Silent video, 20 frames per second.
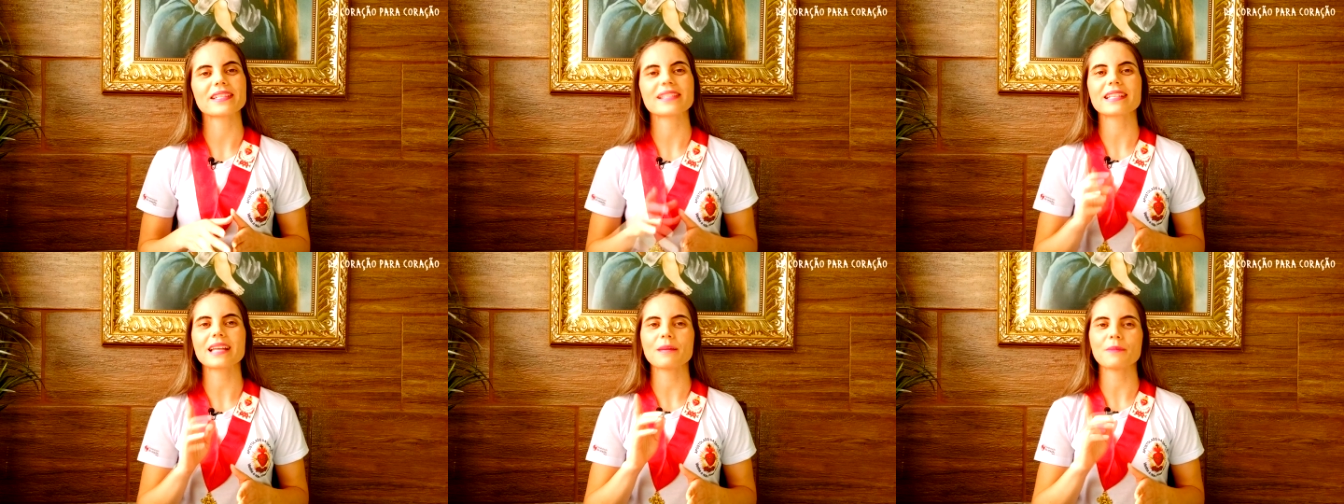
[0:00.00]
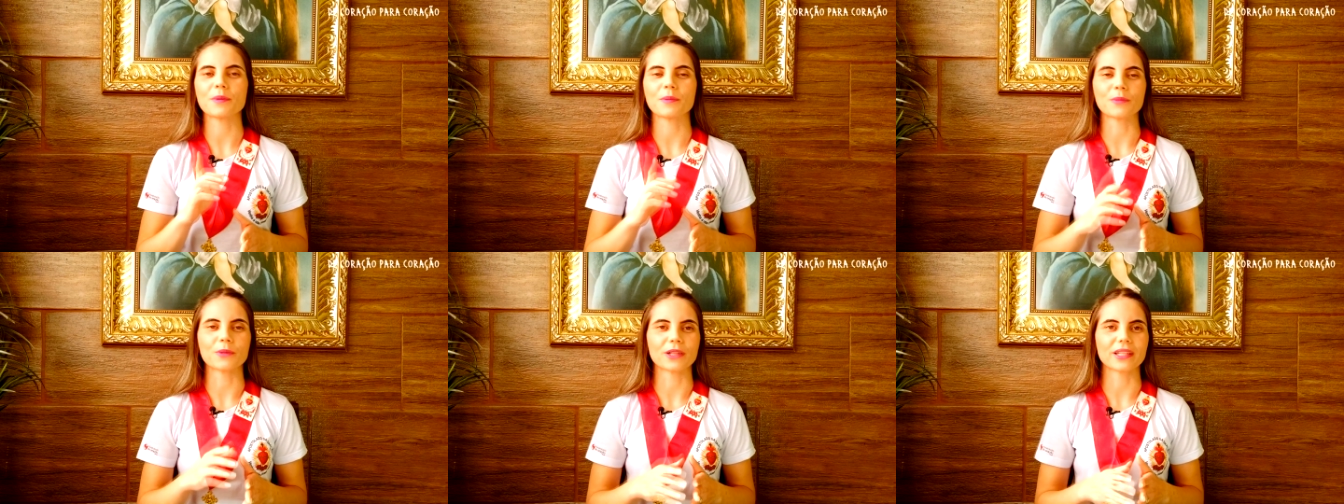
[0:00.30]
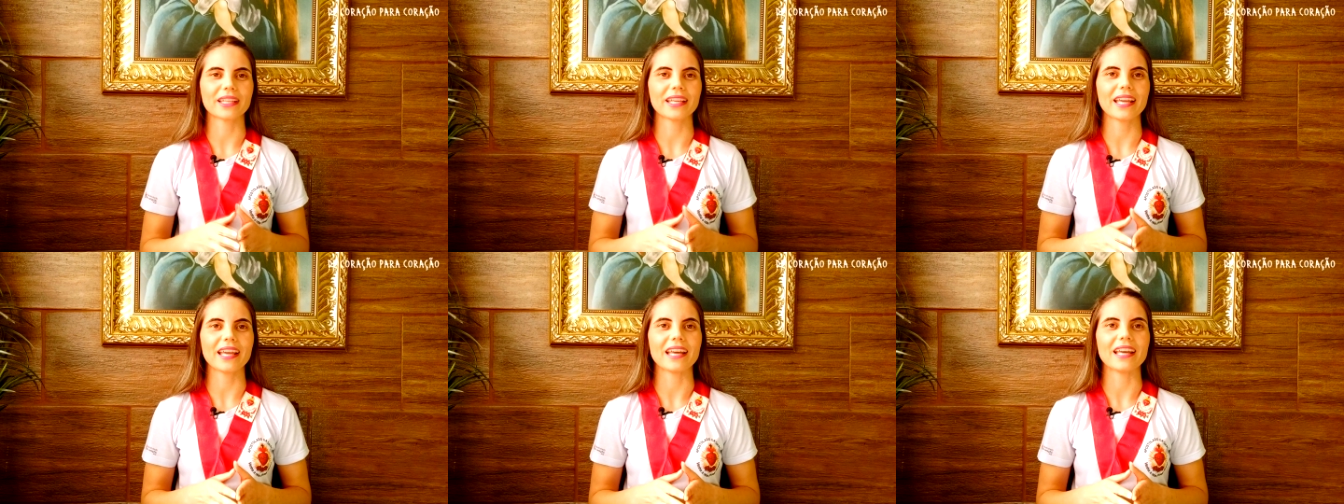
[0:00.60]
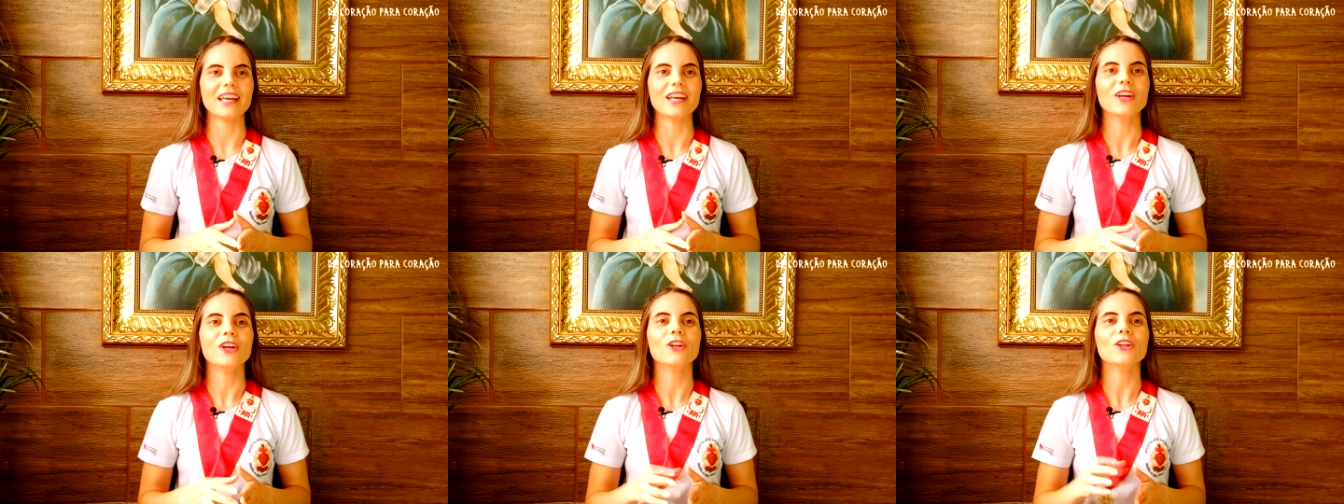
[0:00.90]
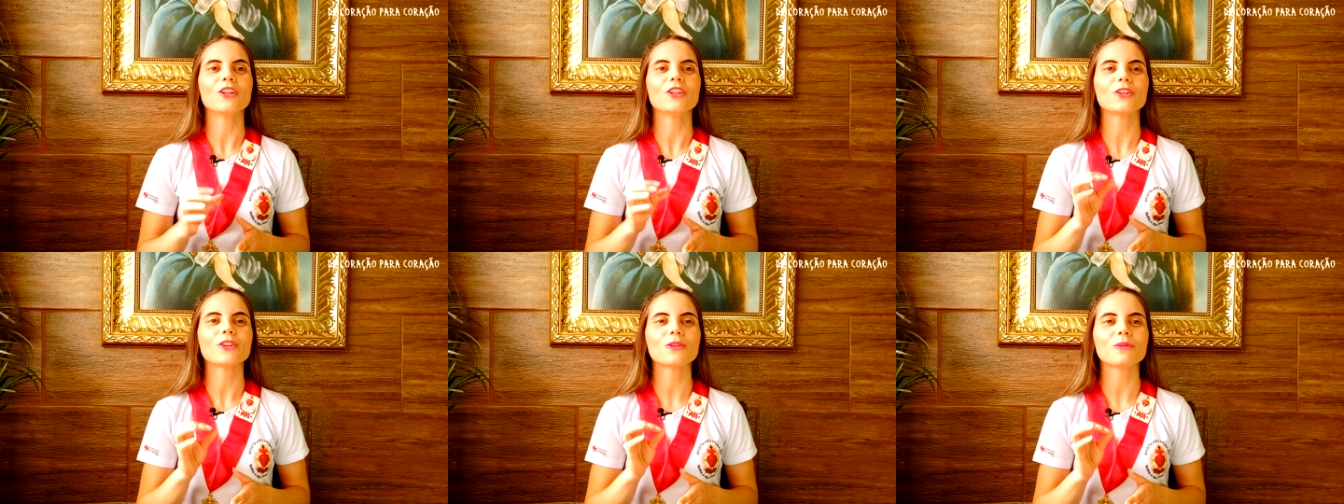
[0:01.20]
Sabe por quê?
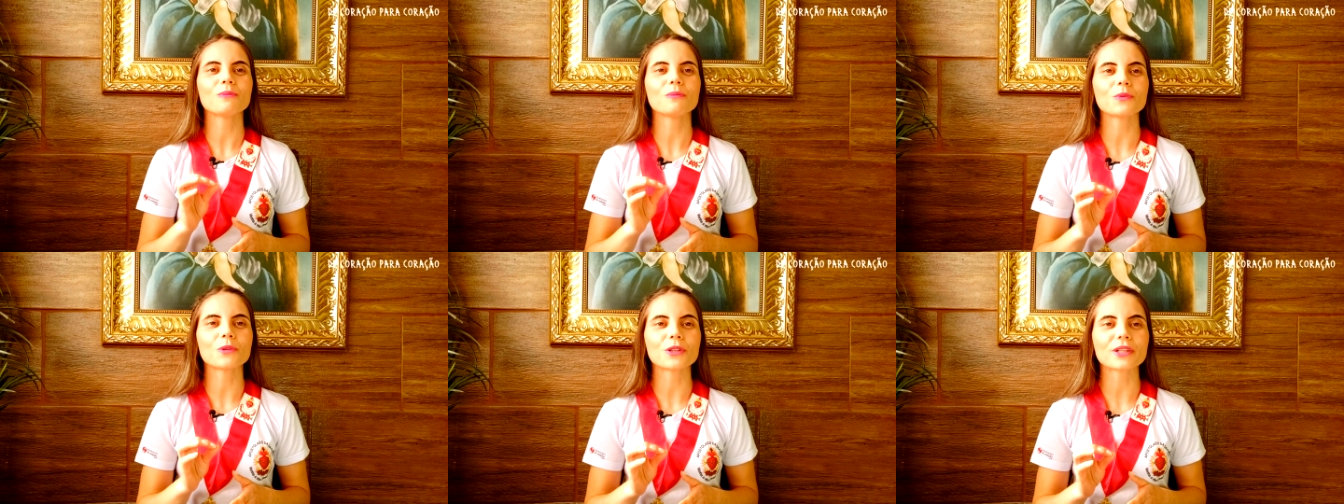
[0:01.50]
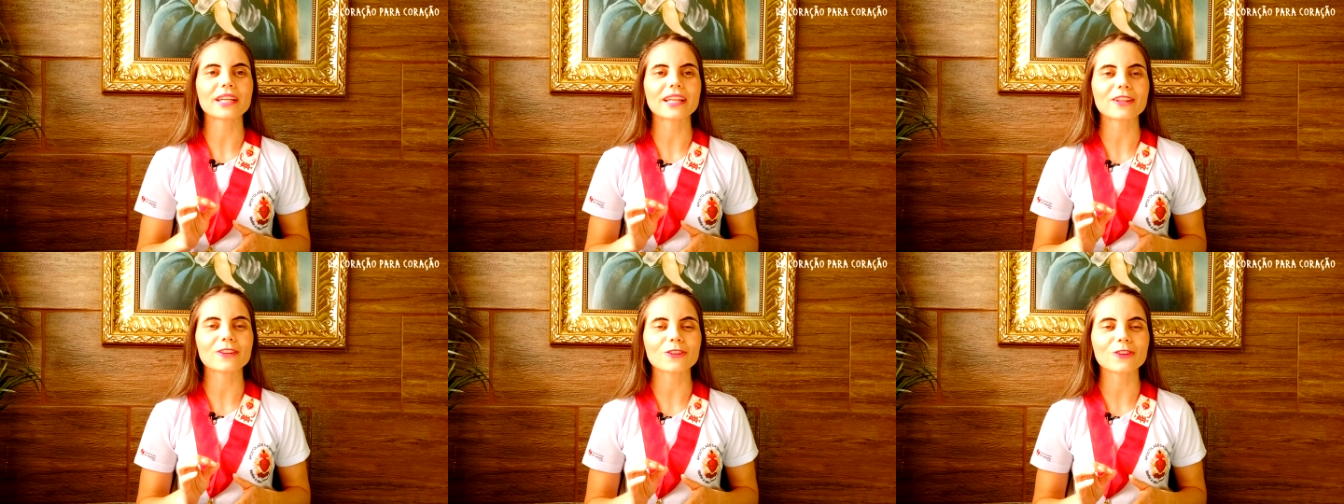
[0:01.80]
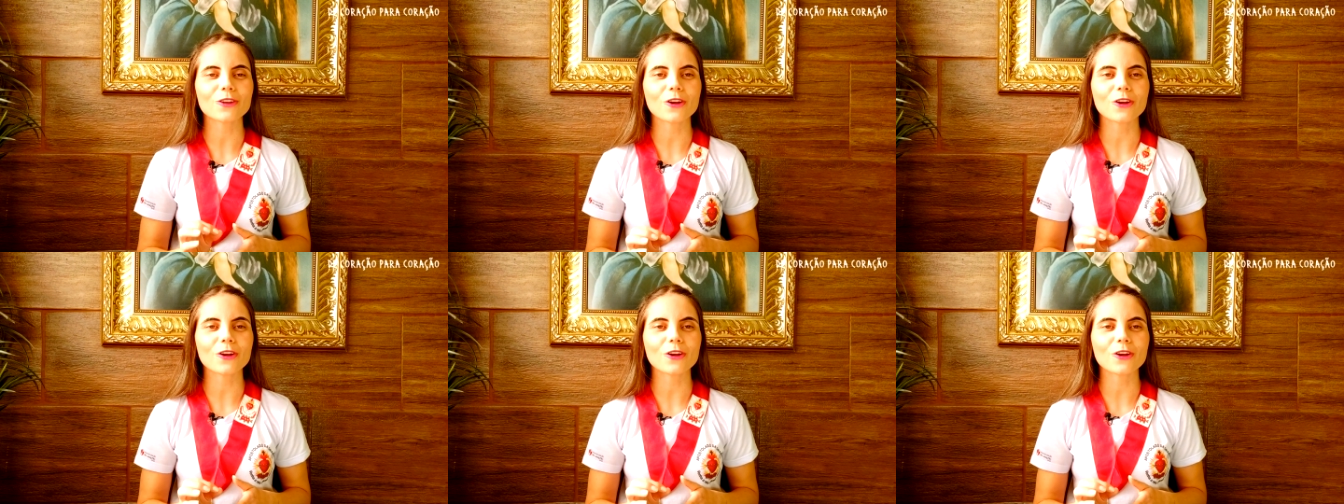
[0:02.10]
Porque